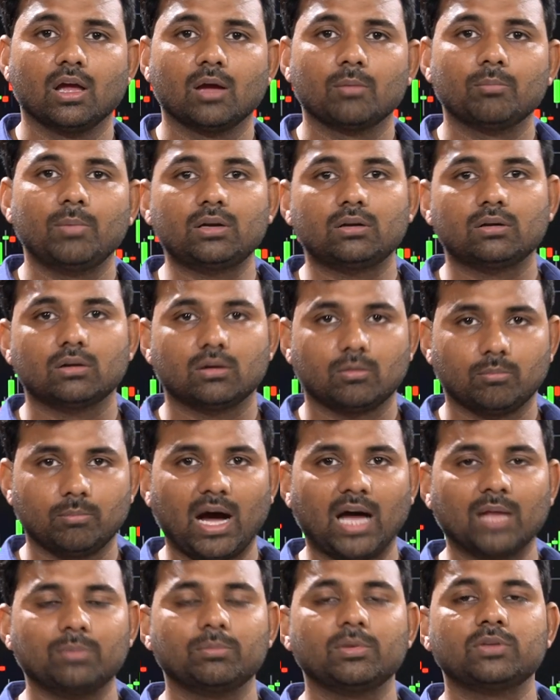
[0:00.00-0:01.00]
बट
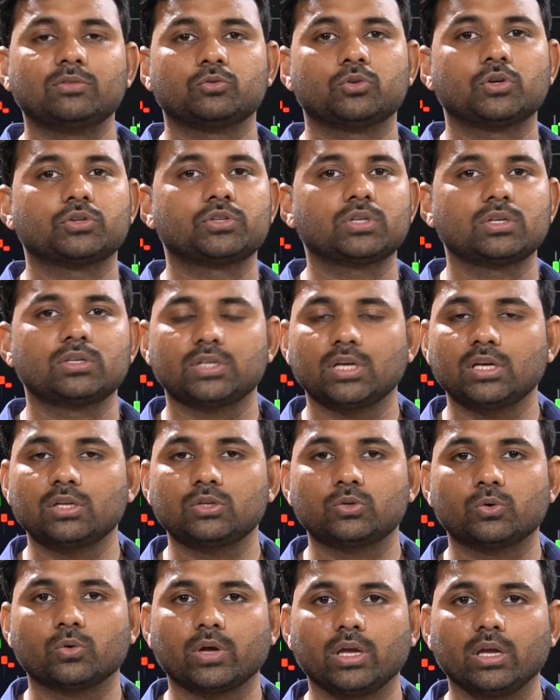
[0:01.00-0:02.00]
बाद में सिचुएशन चेंज
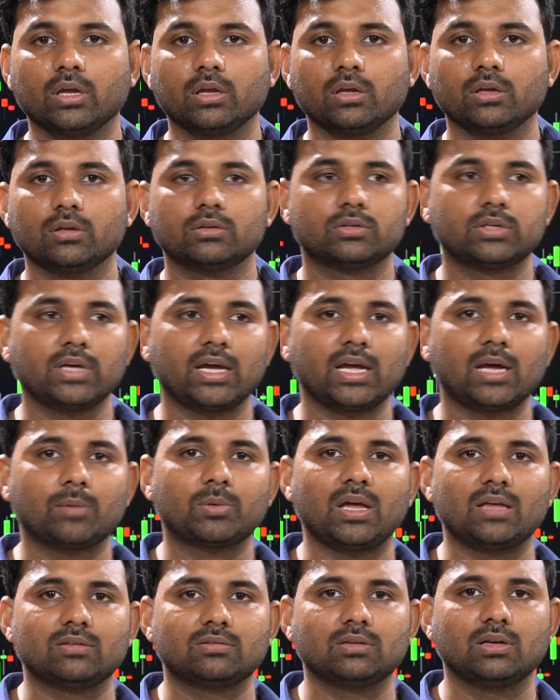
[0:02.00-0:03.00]
हो गई चाहे
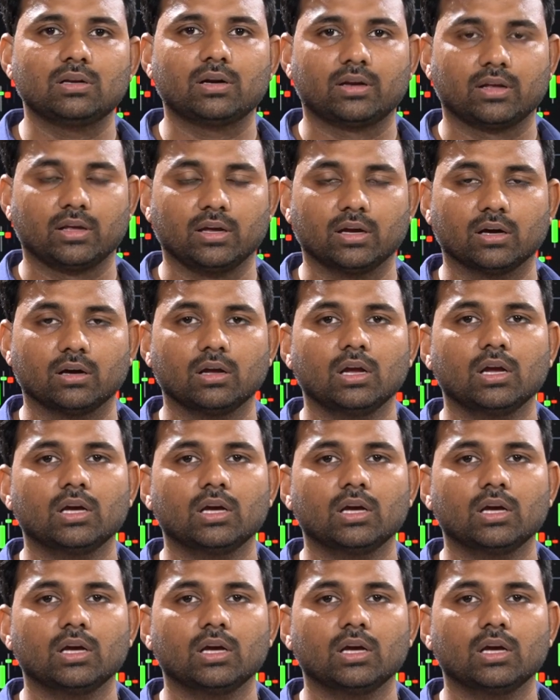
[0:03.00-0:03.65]
आपका एसल कट गया